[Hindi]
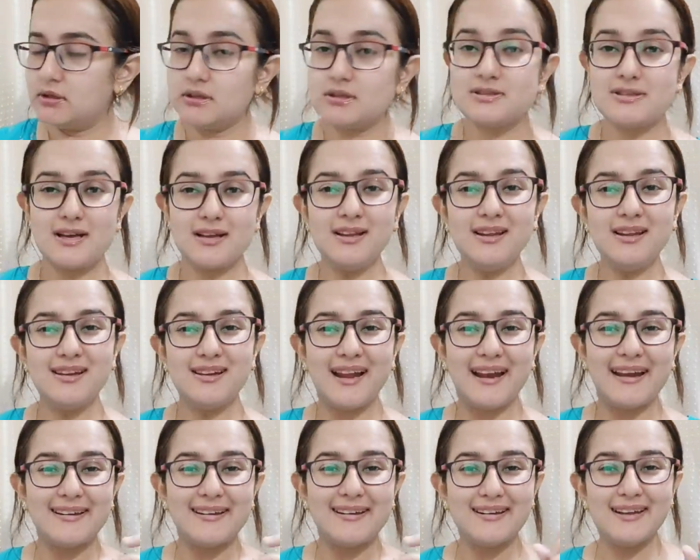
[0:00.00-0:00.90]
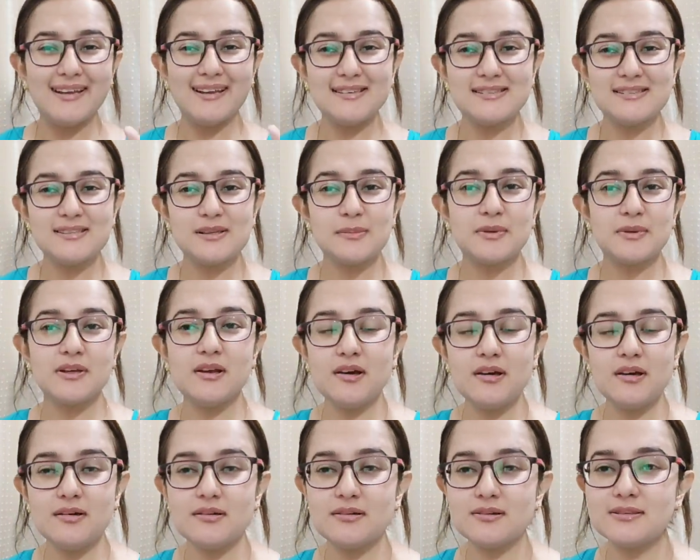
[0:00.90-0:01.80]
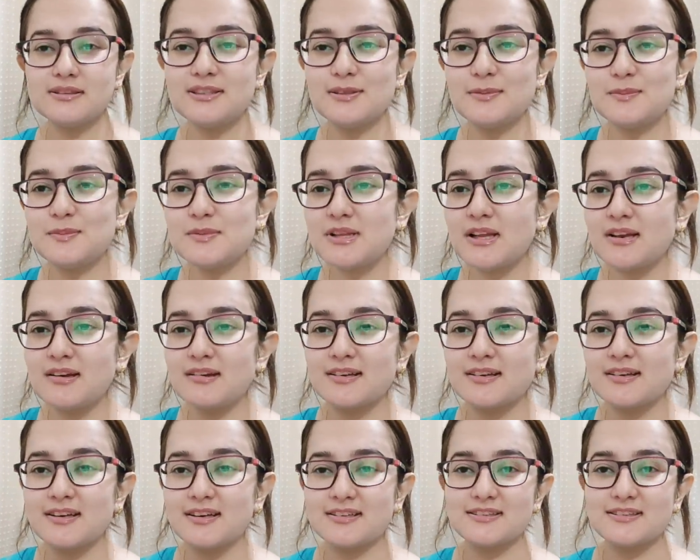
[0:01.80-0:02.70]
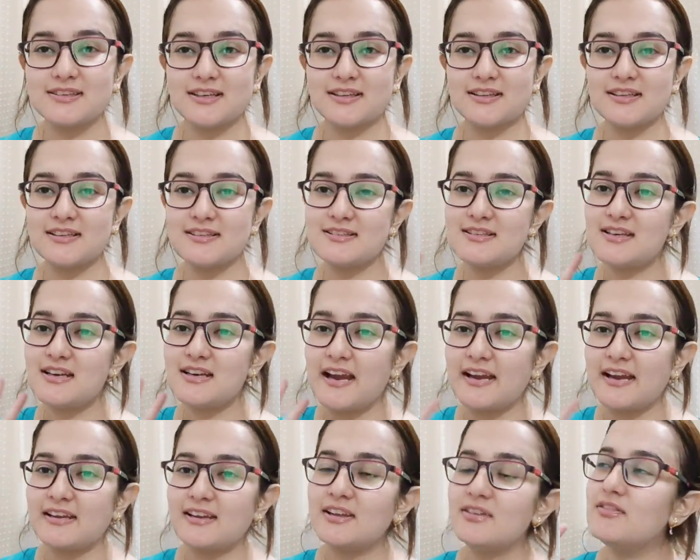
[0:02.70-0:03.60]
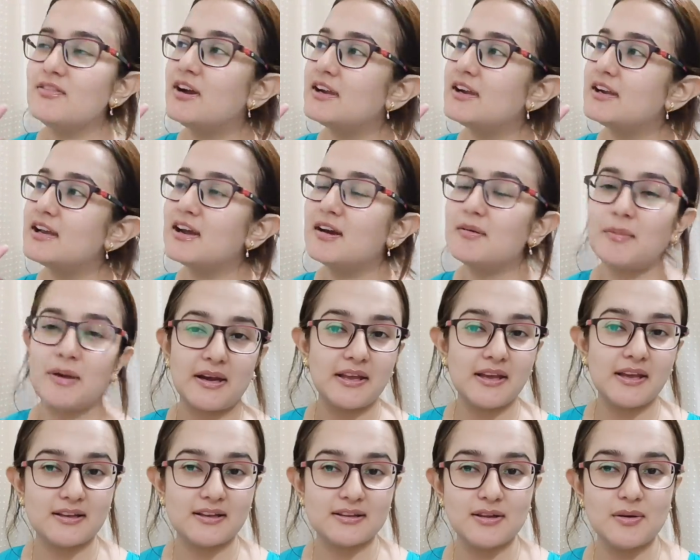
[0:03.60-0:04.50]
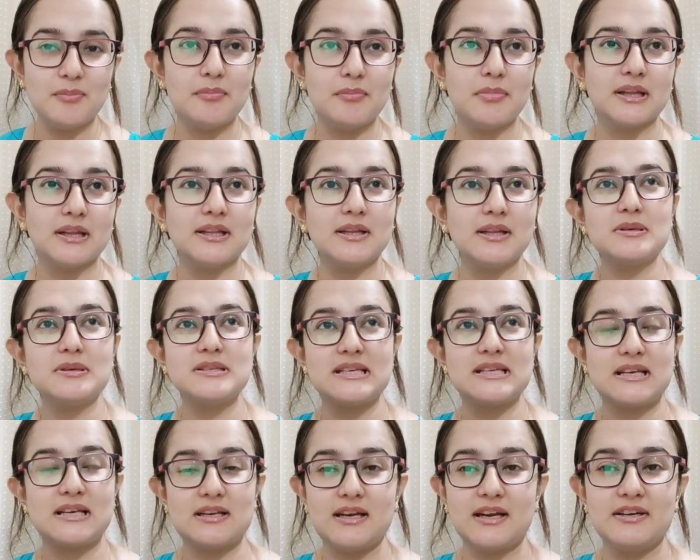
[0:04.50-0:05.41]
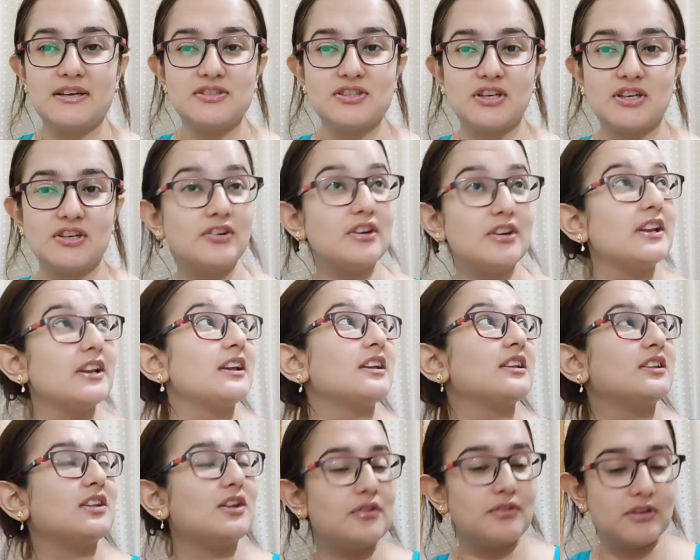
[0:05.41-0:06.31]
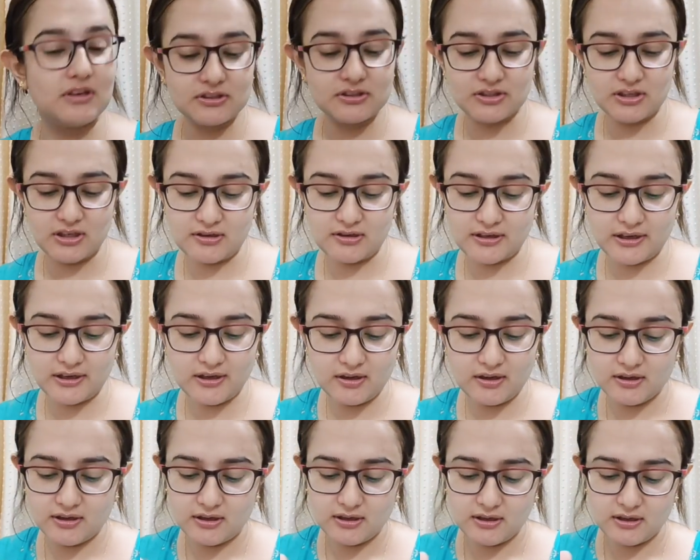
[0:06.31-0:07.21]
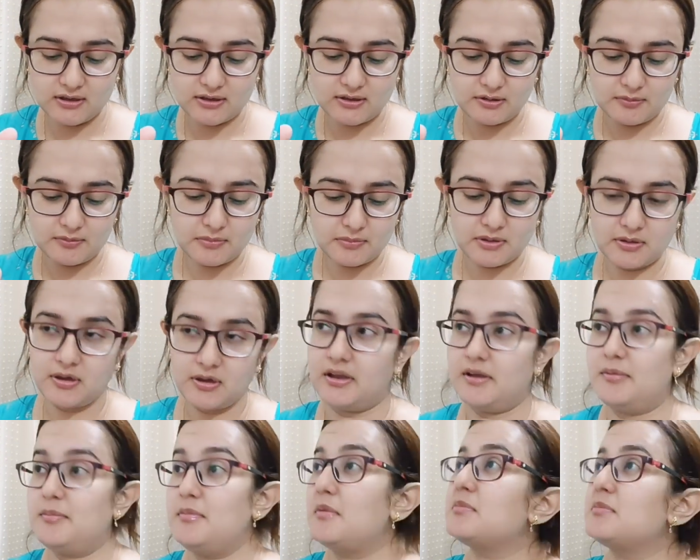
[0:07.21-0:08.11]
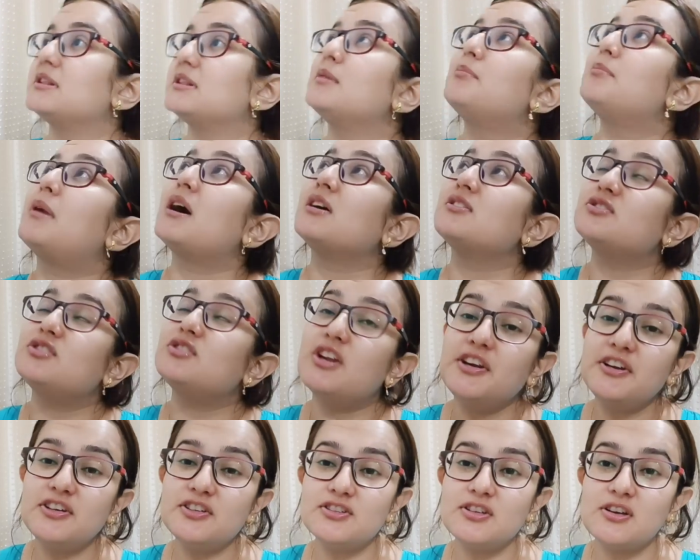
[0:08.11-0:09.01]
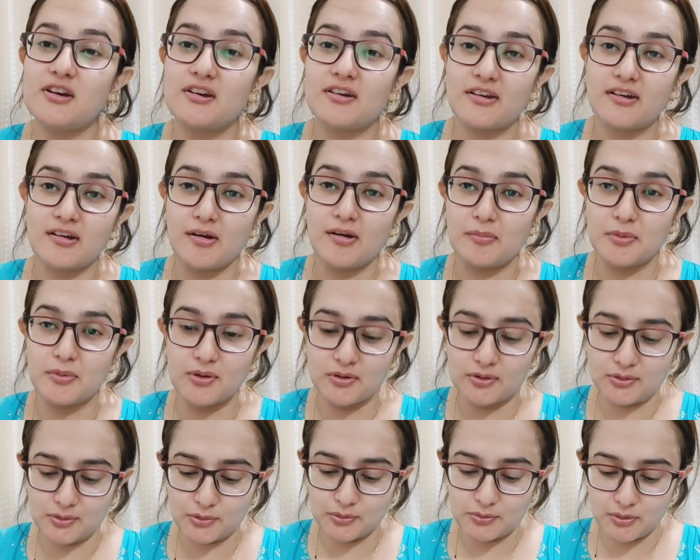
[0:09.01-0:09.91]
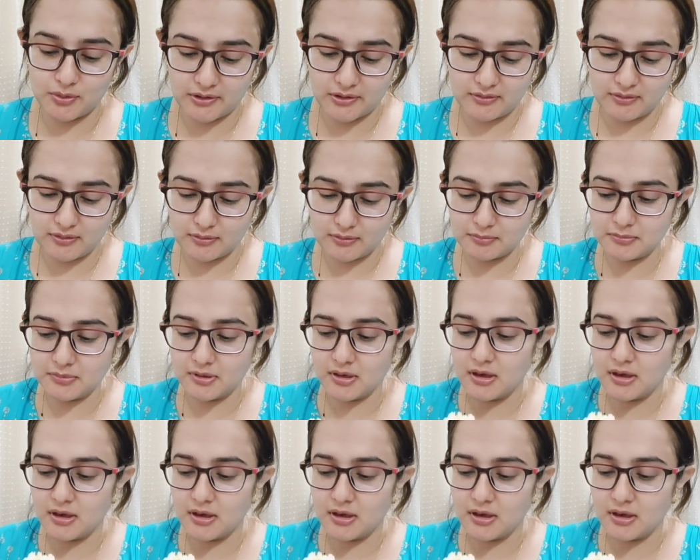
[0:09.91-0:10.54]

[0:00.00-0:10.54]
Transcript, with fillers: ज्यादा लाइटनिंग से भी ना अजीब सा लगने लग जाता है इसलिए लाइटनिंग वाइटनिंग हमारी एकदम बंद है बस एक लाइट जल रही है किधर वाली जल रही है भाई मैं मतलब पांच लाइट जला के काम करती हूँ भाई राम